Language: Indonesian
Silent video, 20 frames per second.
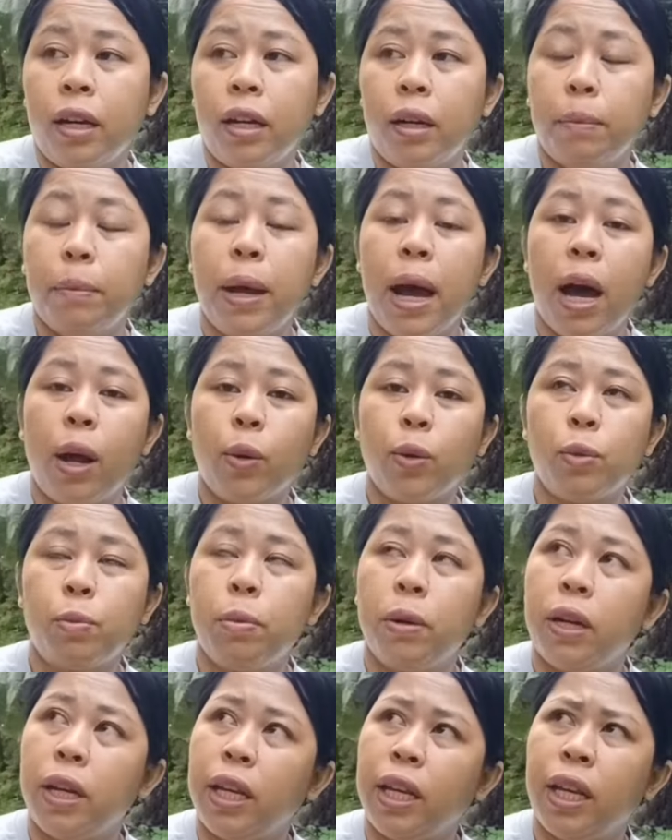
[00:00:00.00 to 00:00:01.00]
uh, harus
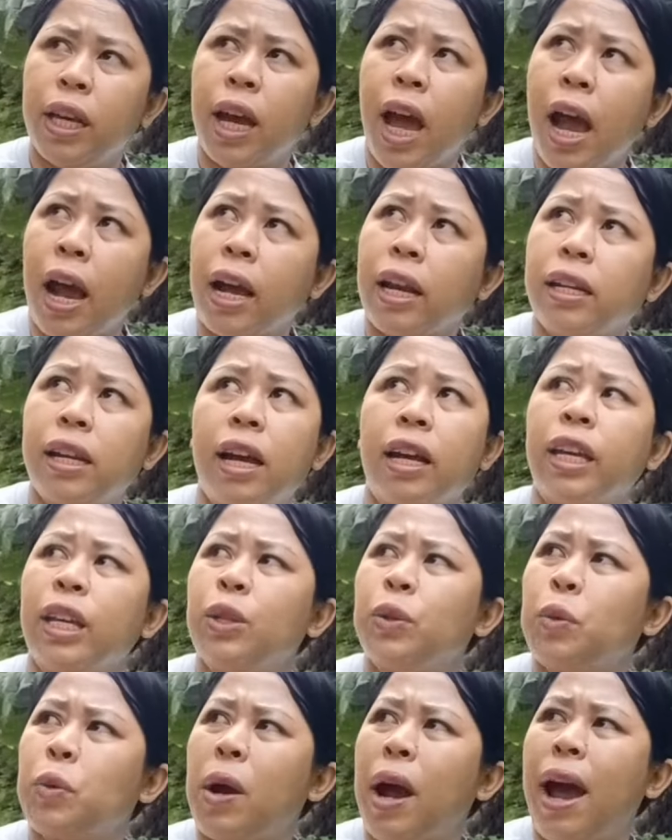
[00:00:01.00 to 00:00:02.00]
beli
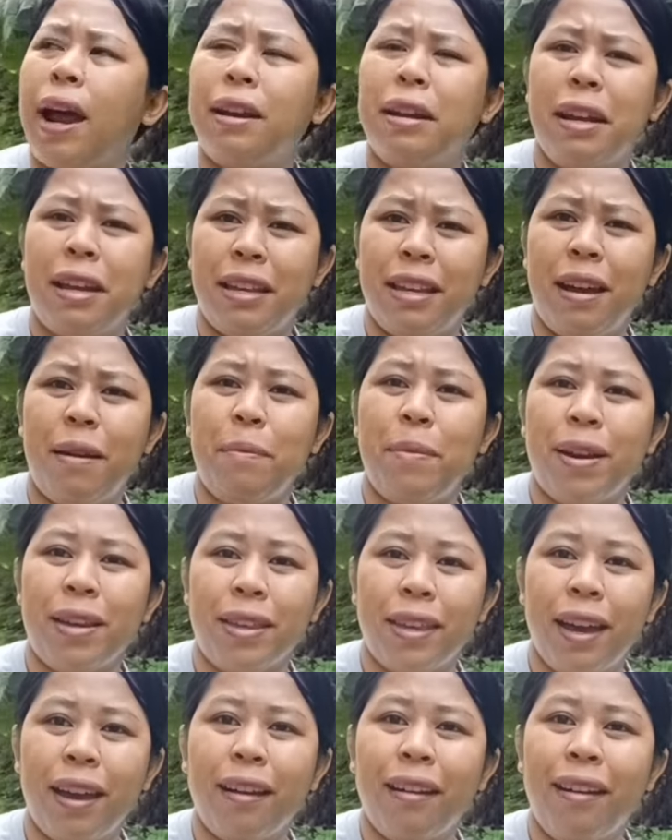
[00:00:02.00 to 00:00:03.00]
daging juga ada ya
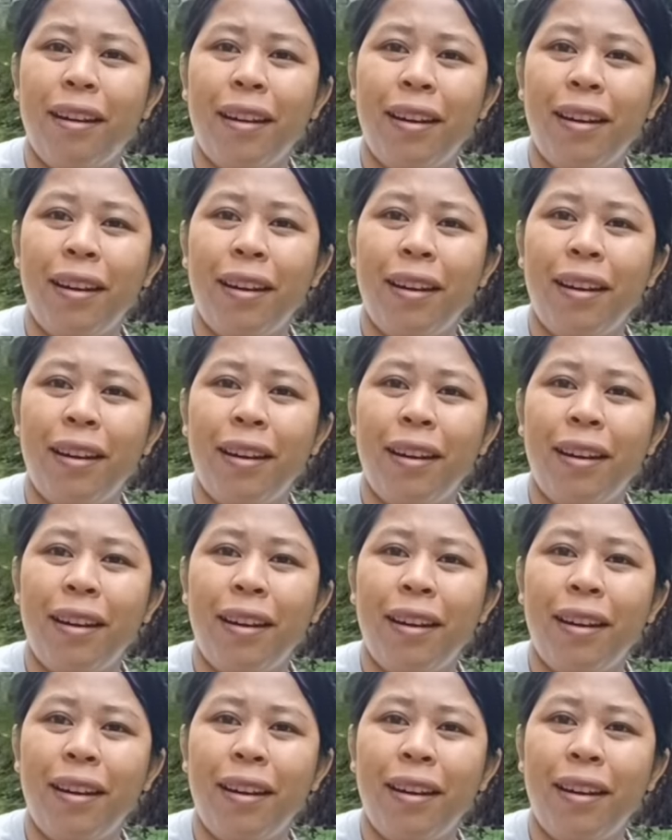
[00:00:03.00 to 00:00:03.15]
banyak